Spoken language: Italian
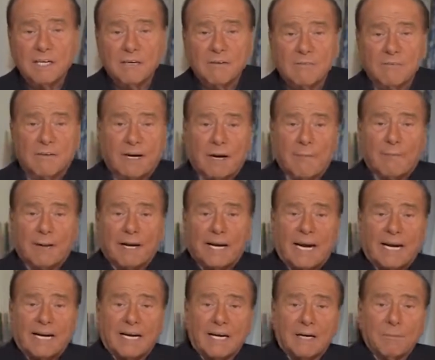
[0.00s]
fra
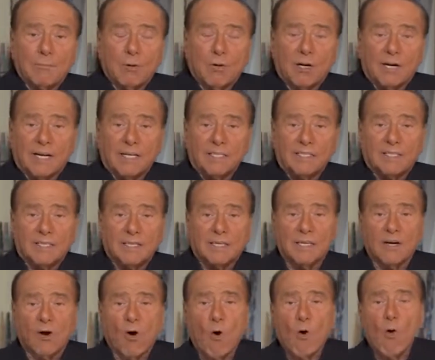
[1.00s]
pagare le
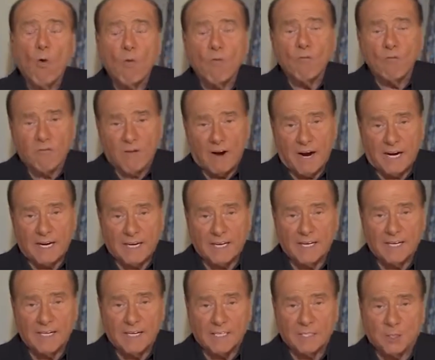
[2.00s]
bollette o
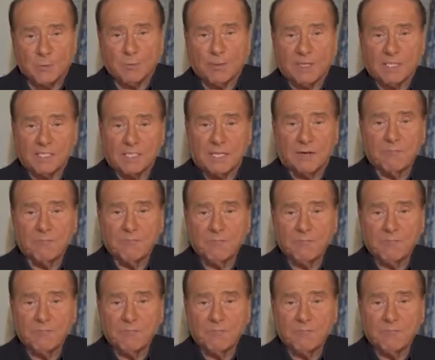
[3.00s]
fare la spesa.